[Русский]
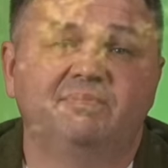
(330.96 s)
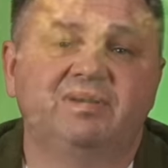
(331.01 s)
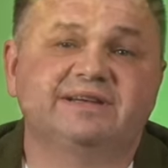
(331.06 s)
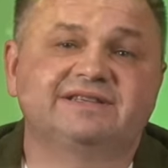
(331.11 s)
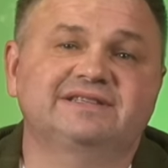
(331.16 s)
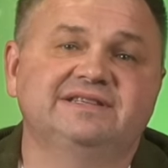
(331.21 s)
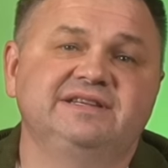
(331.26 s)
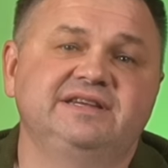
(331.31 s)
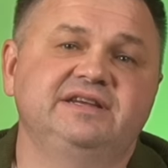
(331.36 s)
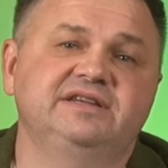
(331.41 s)

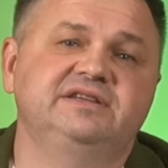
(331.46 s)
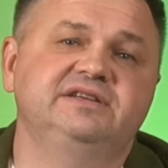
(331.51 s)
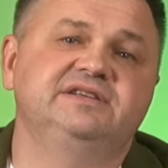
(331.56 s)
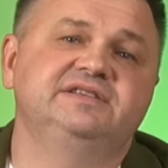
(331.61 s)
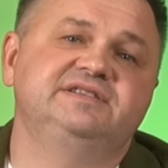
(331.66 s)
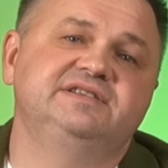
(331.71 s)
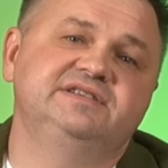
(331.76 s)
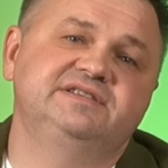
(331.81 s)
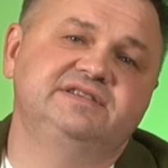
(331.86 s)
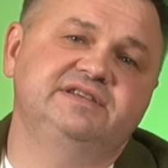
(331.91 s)
последние
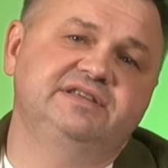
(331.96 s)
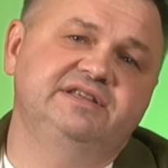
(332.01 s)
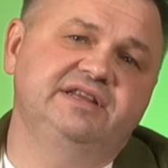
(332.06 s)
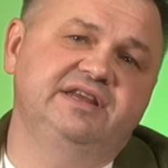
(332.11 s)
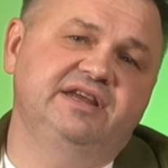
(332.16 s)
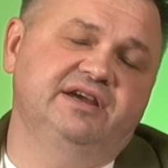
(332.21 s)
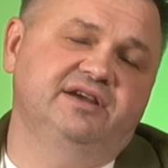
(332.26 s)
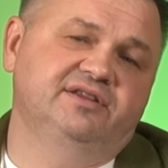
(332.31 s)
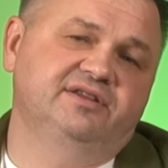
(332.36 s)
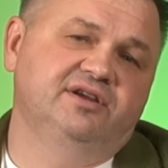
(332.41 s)
10
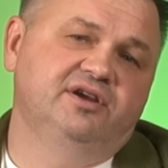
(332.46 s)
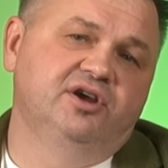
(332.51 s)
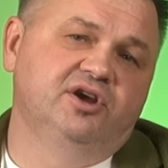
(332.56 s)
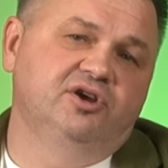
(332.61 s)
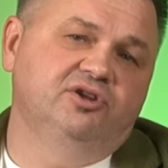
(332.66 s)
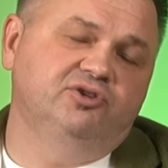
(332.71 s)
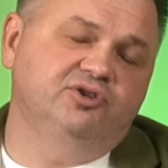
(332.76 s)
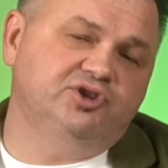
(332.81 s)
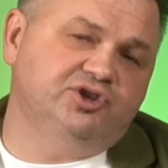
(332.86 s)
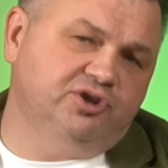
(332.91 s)
лет.
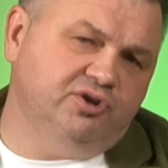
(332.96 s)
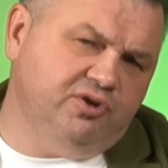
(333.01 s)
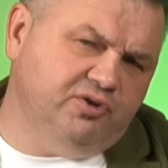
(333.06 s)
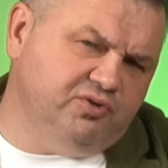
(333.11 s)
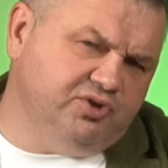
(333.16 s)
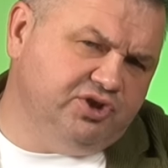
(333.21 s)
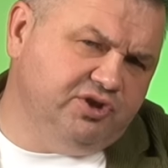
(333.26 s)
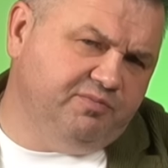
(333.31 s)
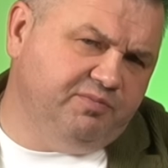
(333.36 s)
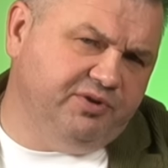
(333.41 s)
То есть что
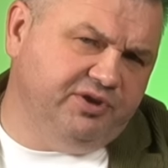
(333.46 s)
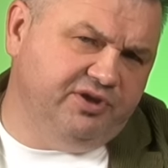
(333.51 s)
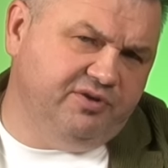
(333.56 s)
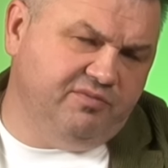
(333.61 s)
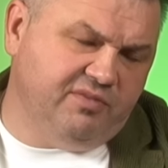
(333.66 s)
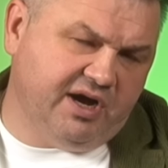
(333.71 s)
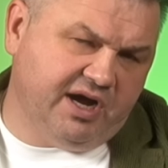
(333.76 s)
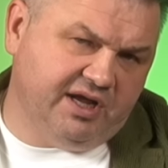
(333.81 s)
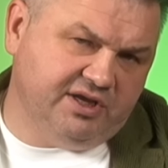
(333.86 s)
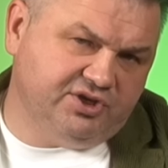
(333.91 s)
нужно
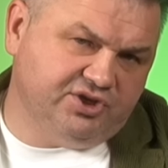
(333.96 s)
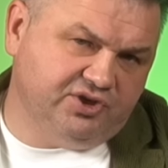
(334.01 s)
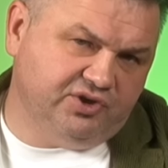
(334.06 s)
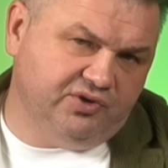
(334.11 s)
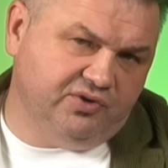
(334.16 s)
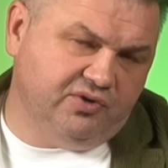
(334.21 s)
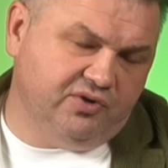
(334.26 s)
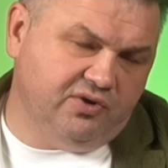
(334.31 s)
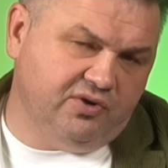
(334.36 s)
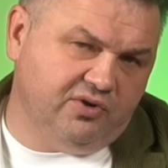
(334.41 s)
понимать,
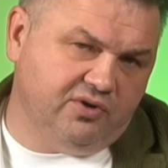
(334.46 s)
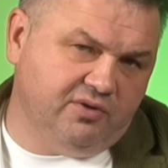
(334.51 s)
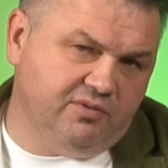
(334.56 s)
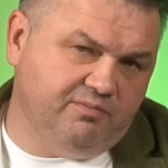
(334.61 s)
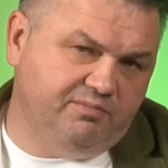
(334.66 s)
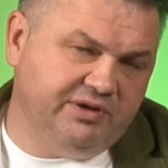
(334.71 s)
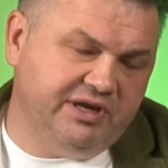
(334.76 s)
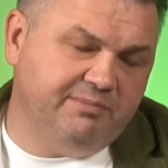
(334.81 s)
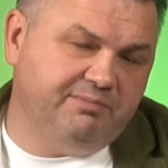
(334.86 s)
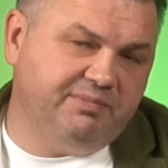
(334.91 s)
что при